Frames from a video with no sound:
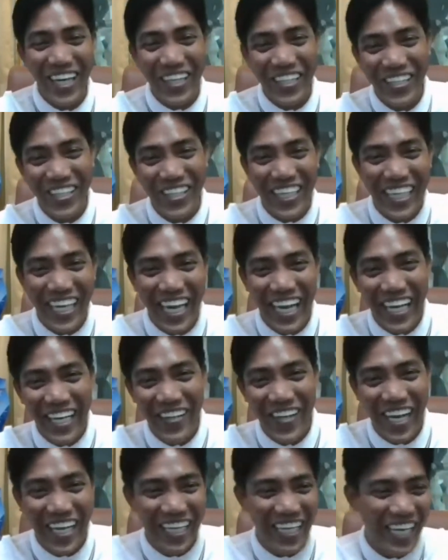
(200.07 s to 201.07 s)
kung ano-ano yung
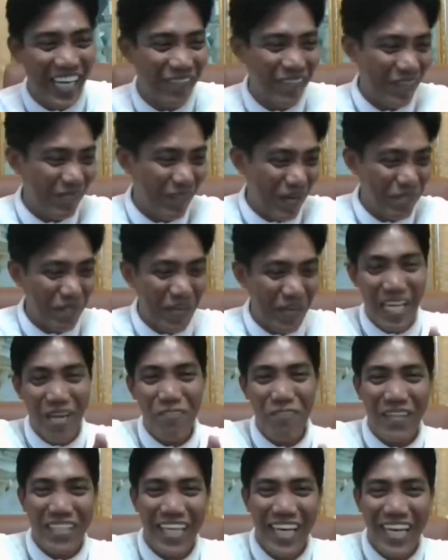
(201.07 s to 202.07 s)
ginagawa nila. May mga
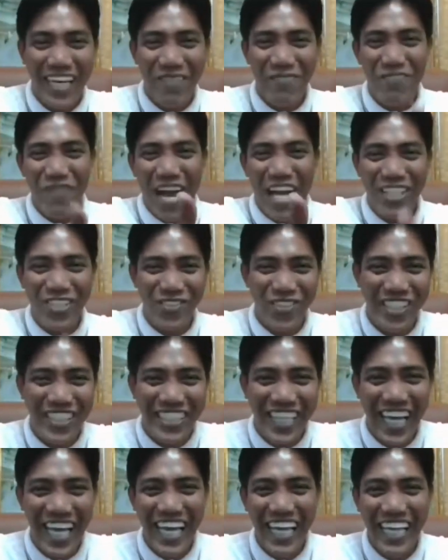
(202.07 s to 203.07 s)
panayang padala ng
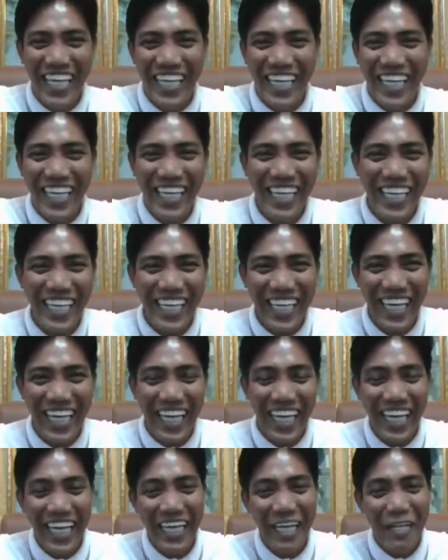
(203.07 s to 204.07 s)
password sa akin eh.
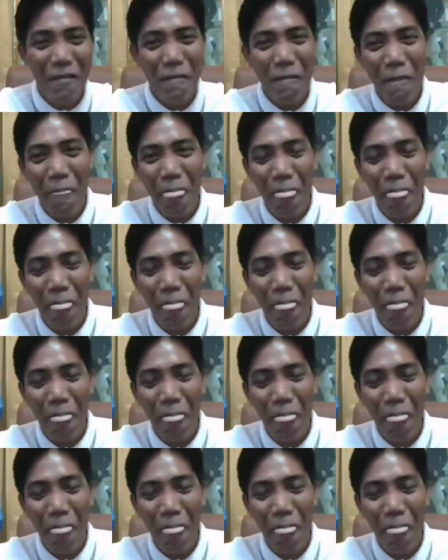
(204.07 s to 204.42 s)
Ha?